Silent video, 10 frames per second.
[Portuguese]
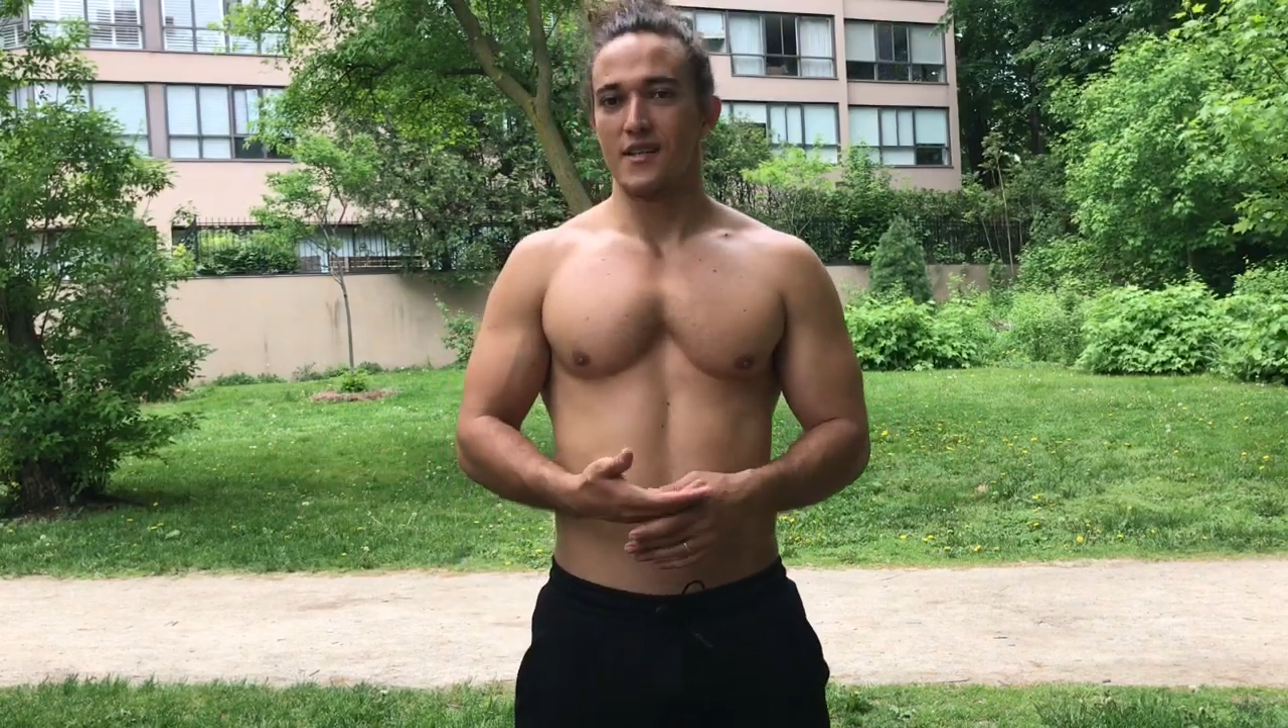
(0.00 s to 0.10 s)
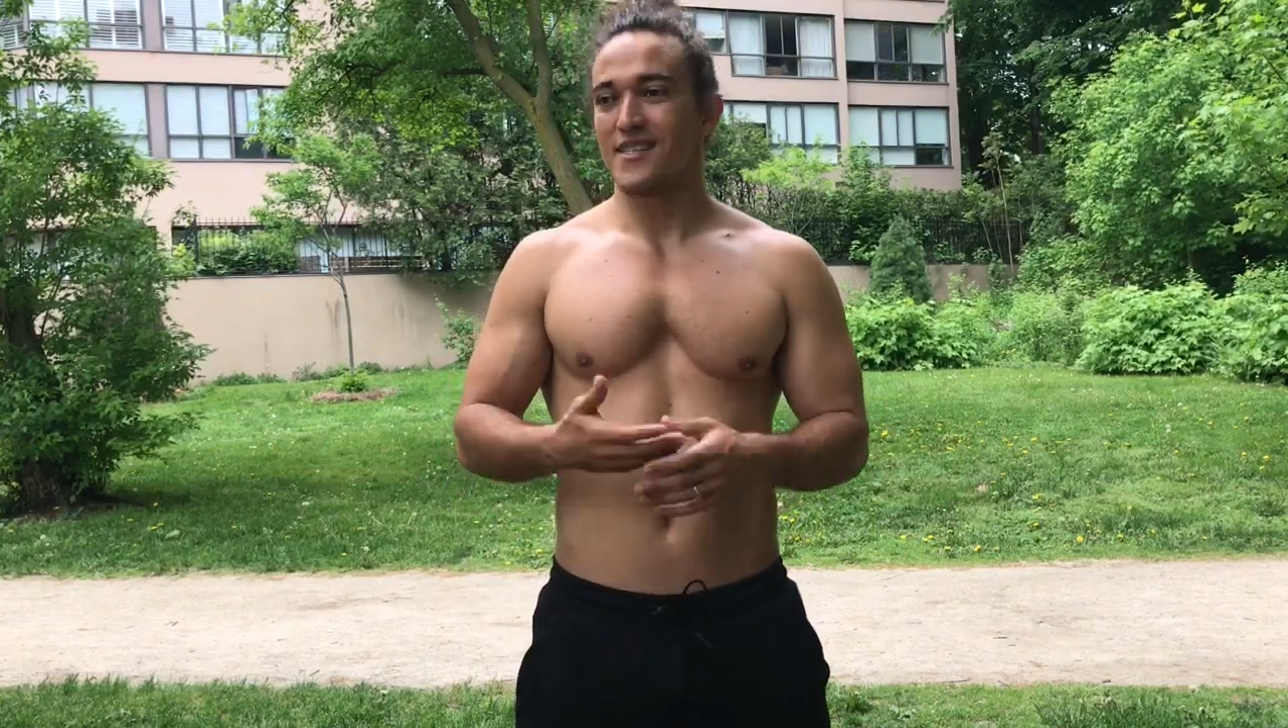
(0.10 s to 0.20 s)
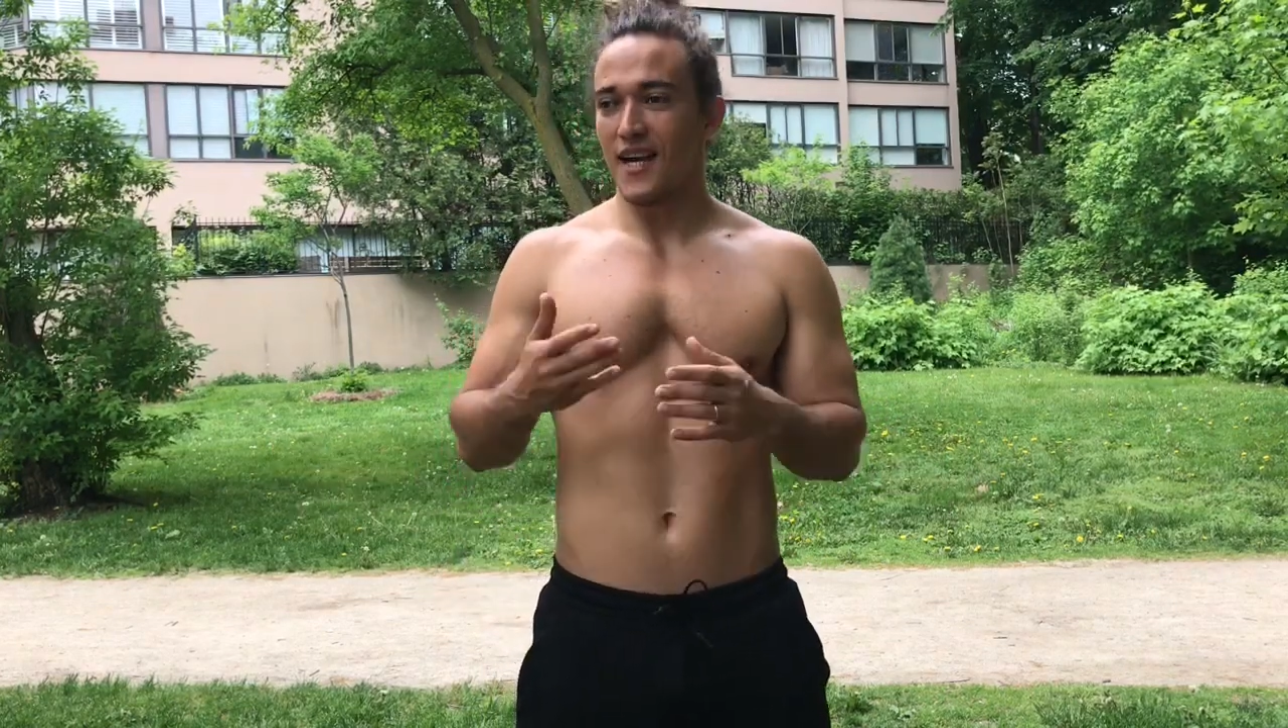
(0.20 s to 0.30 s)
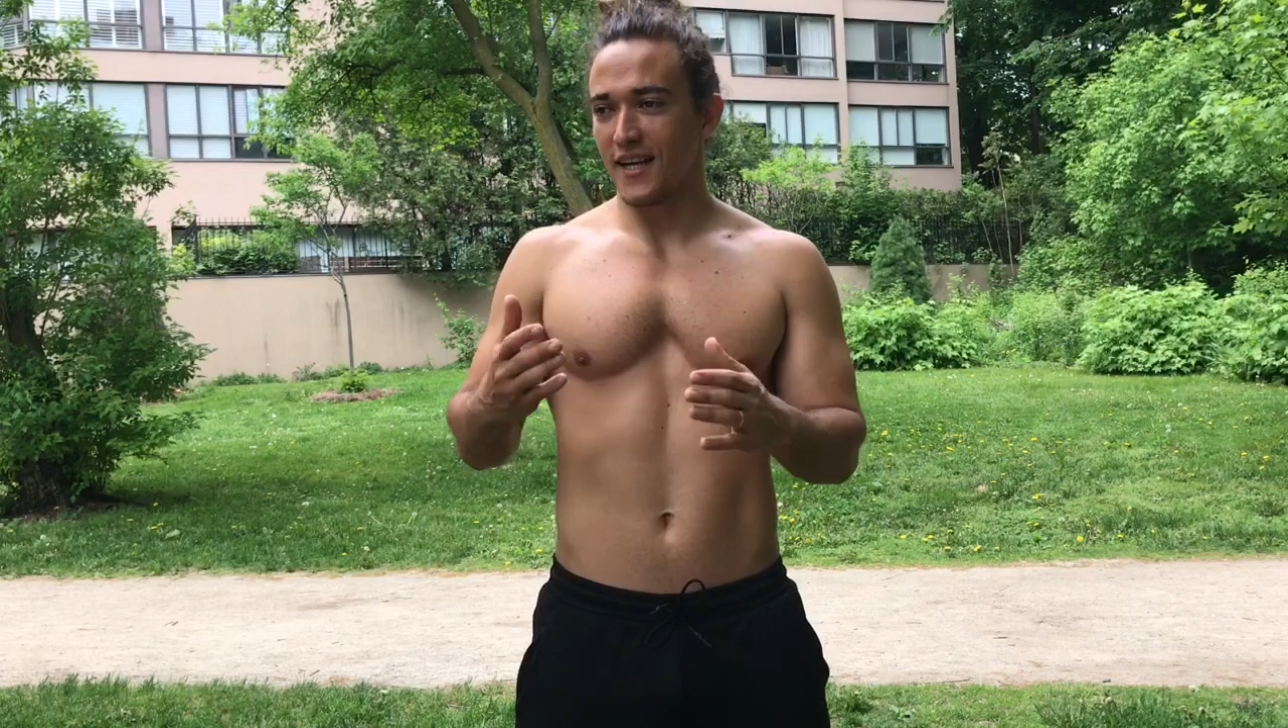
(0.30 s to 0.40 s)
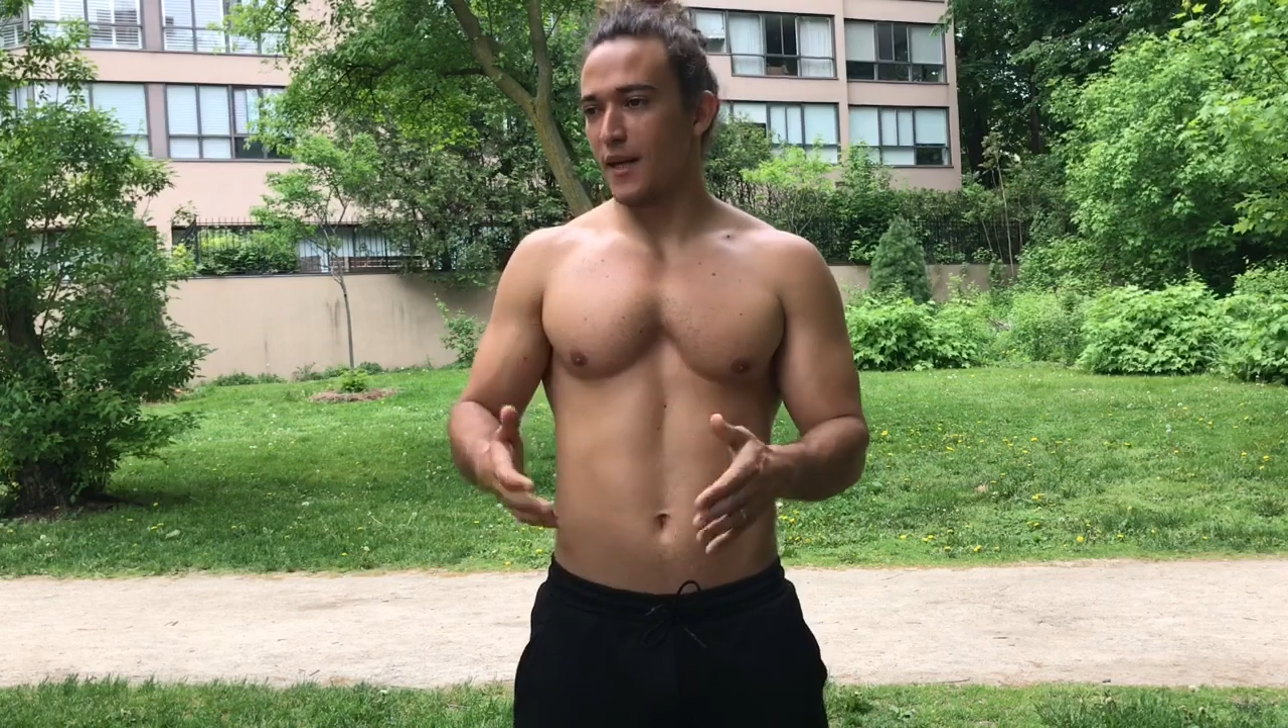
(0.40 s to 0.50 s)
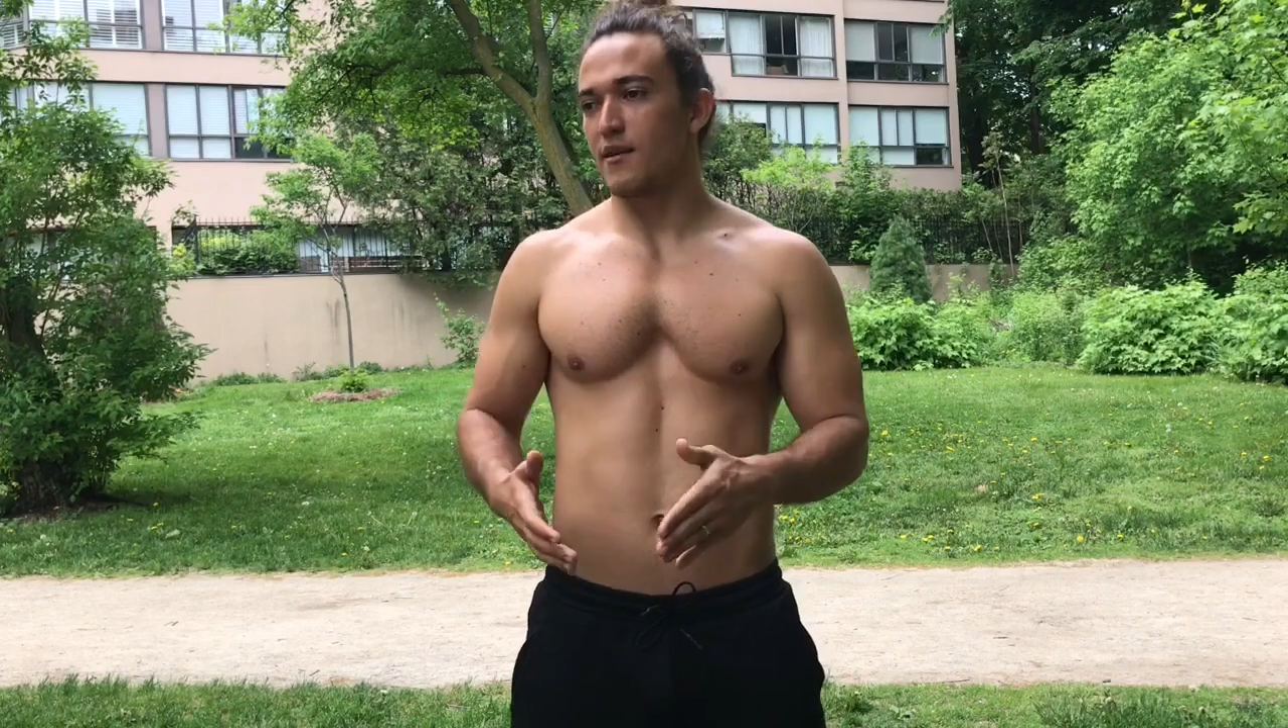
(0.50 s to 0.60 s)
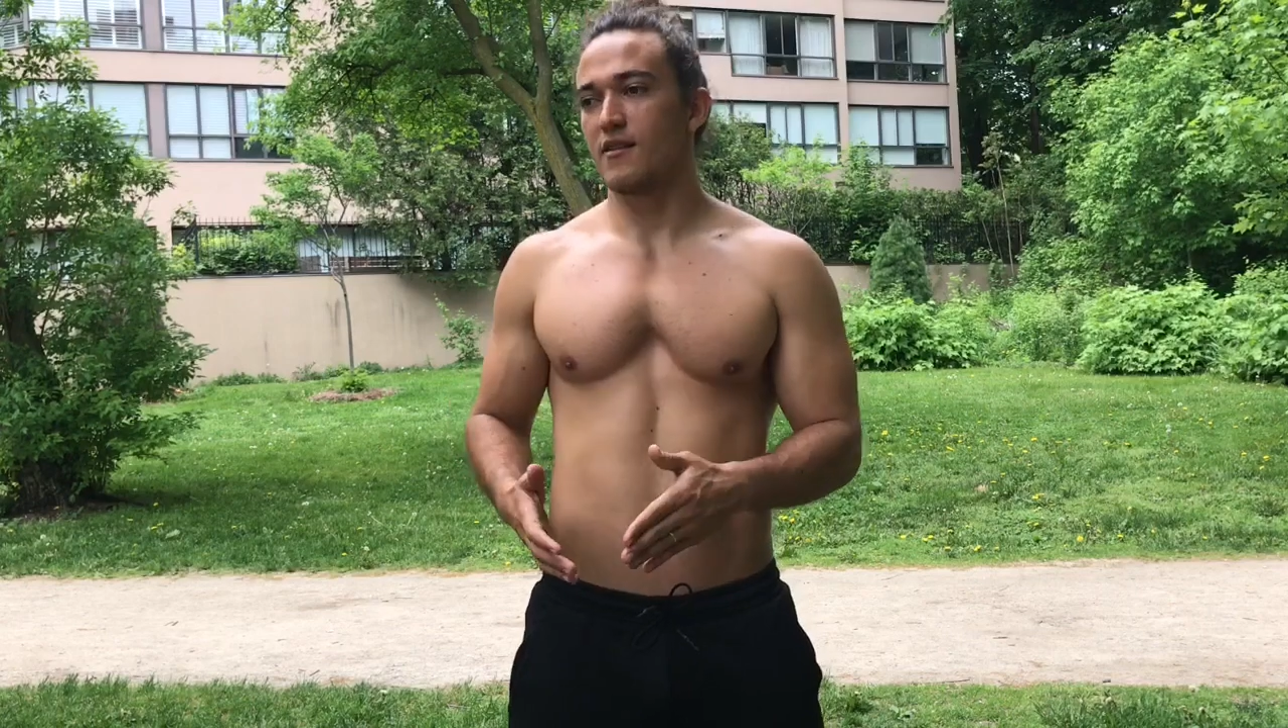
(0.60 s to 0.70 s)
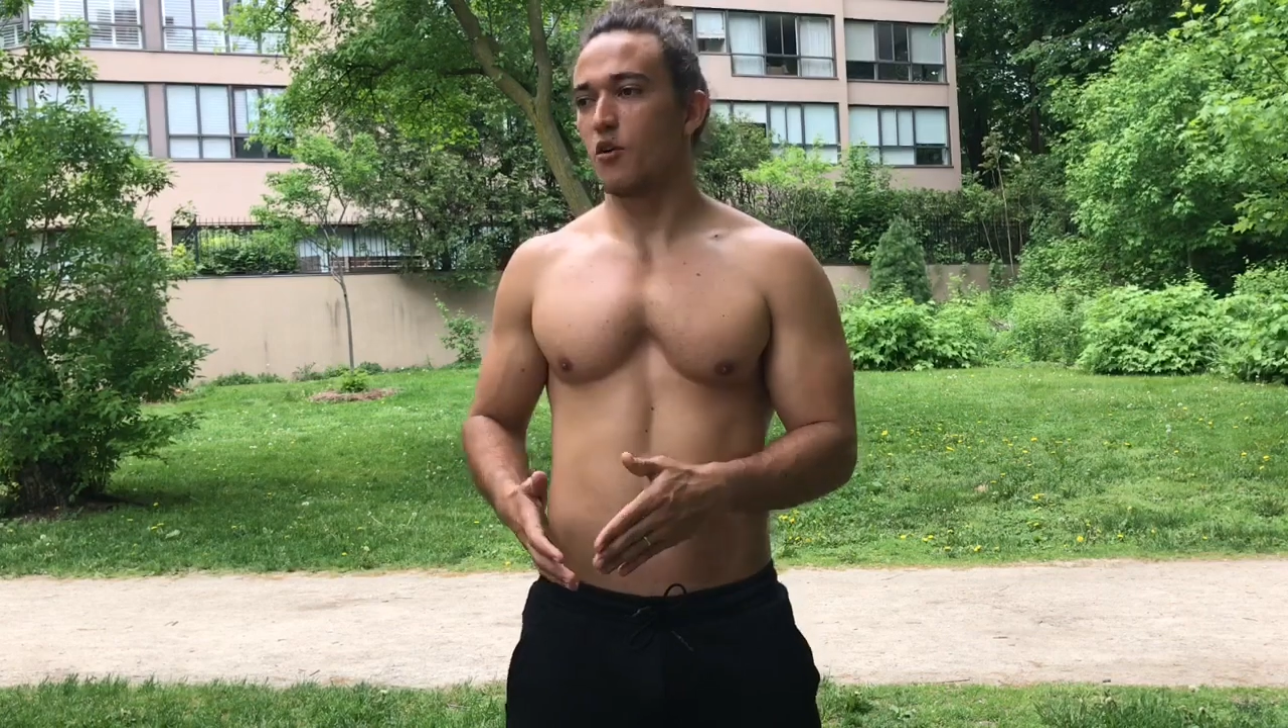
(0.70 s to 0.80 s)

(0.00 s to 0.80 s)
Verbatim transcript: Se a criança